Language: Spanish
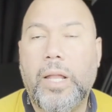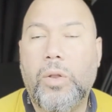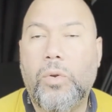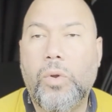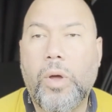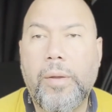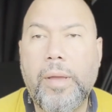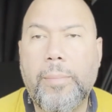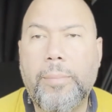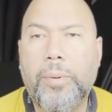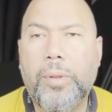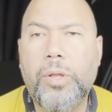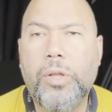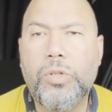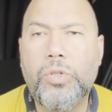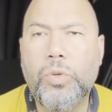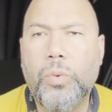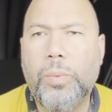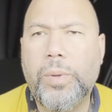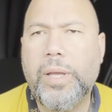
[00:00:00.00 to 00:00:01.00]
no había podido
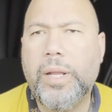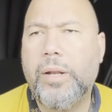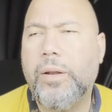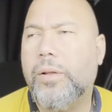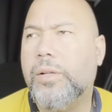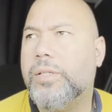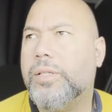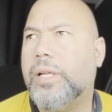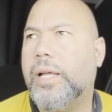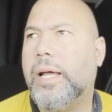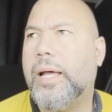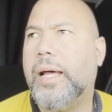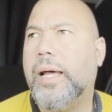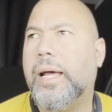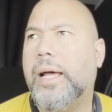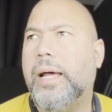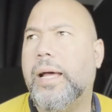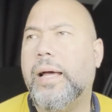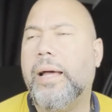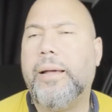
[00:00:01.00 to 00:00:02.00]
subirlos
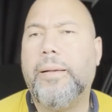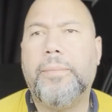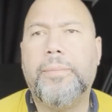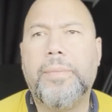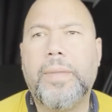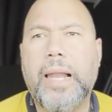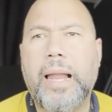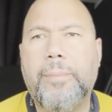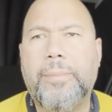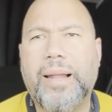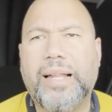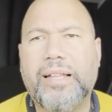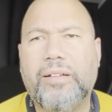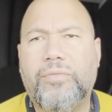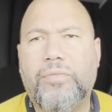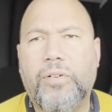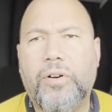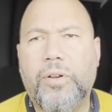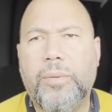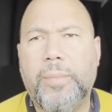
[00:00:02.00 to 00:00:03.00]
a la
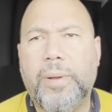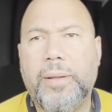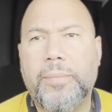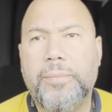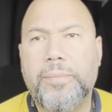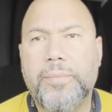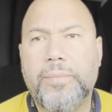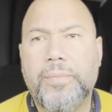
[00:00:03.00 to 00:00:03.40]
plataforma.